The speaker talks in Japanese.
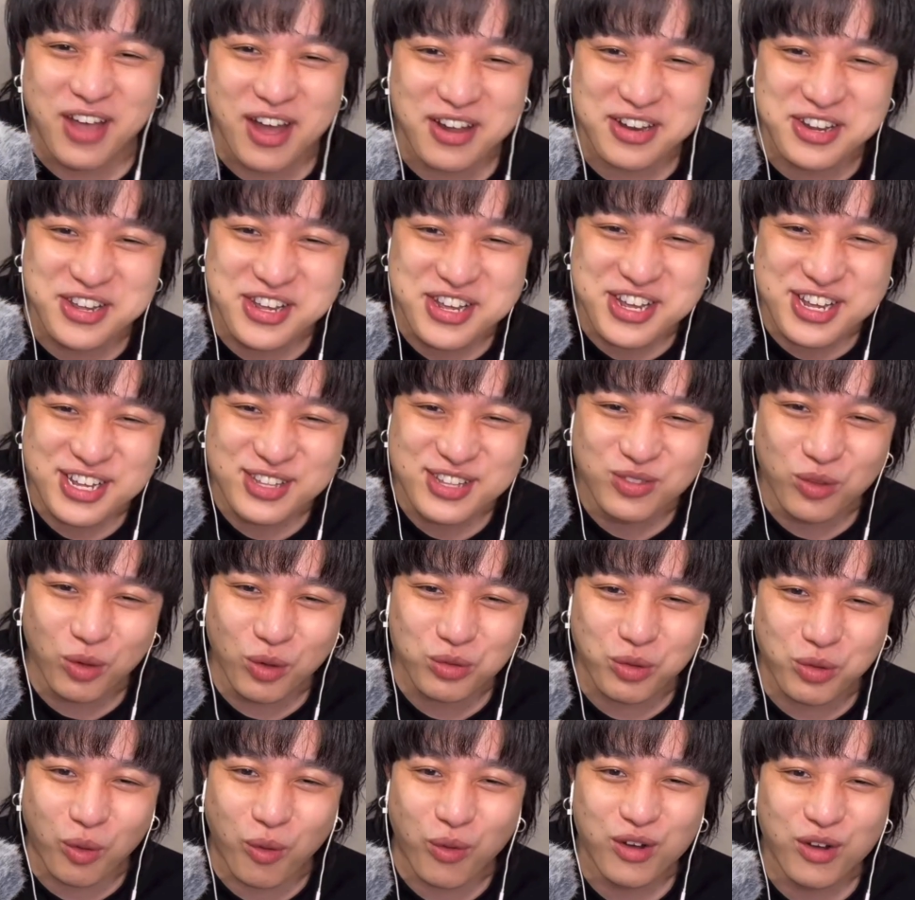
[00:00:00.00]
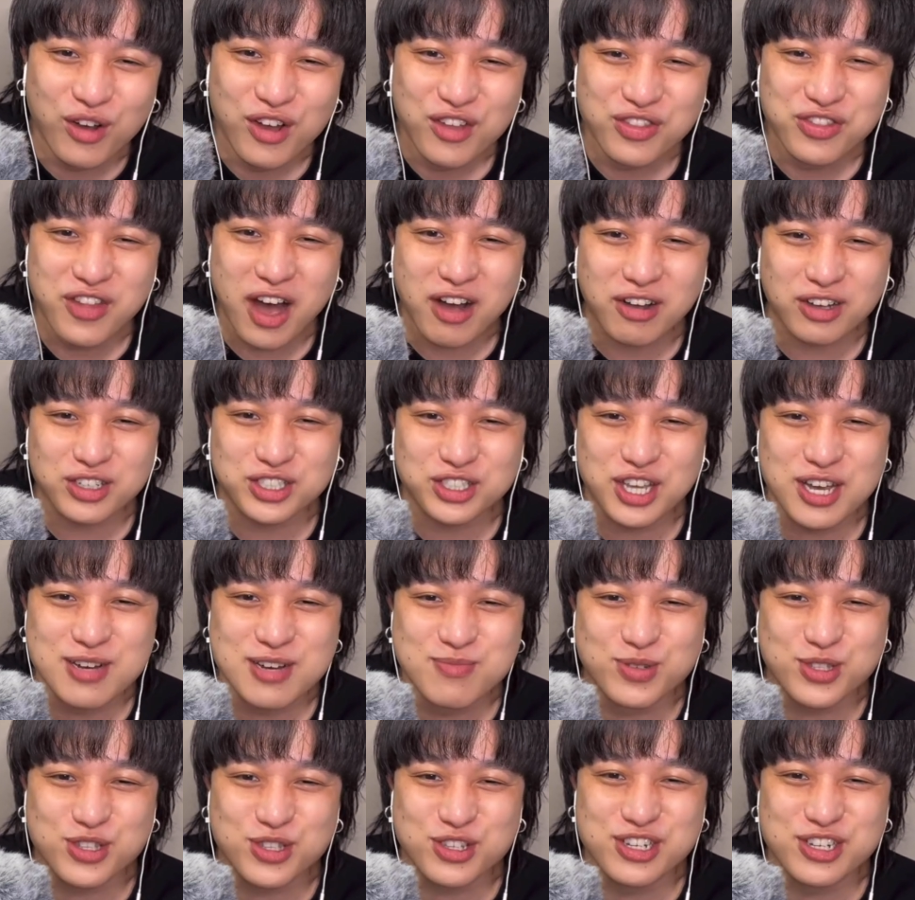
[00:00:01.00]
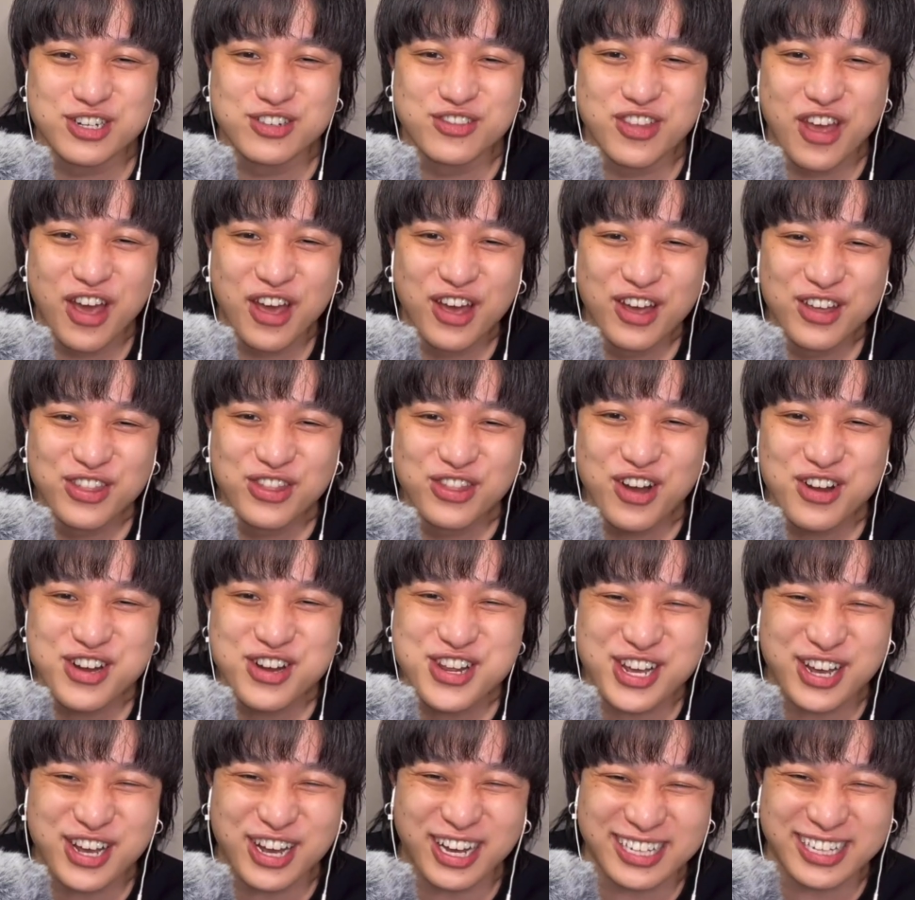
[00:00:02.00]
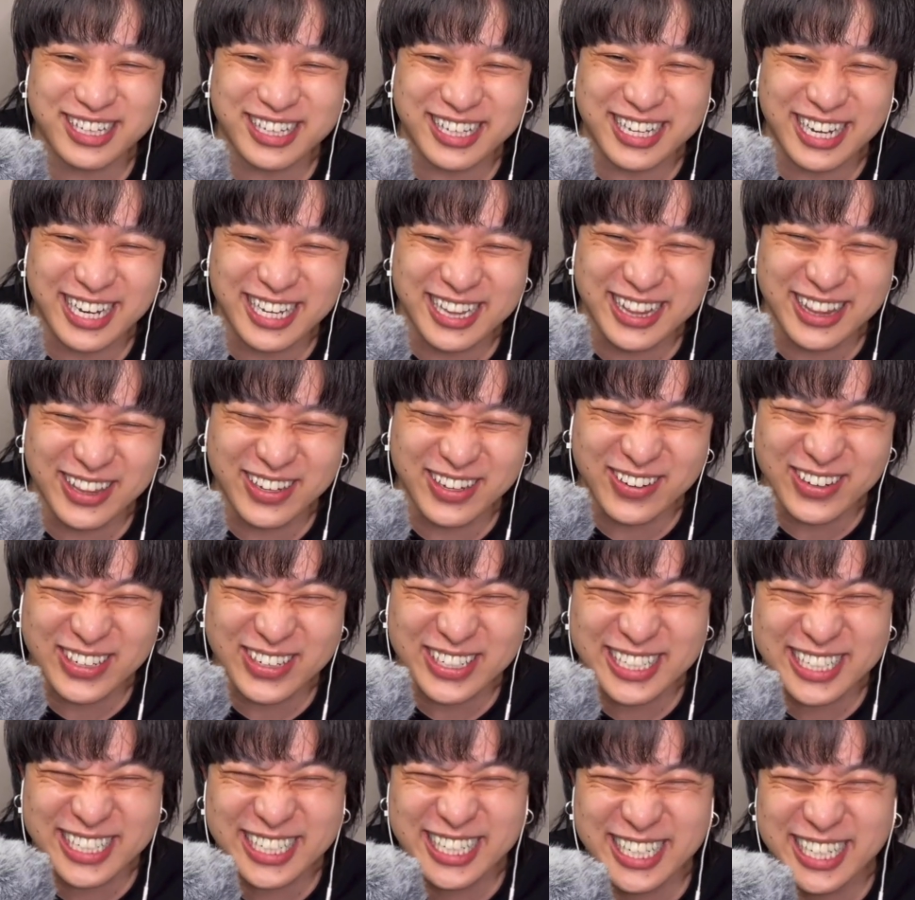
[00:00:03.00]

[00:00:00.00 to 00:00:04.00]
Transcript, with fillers: 何喉なんか生物いるね。何飼ってんの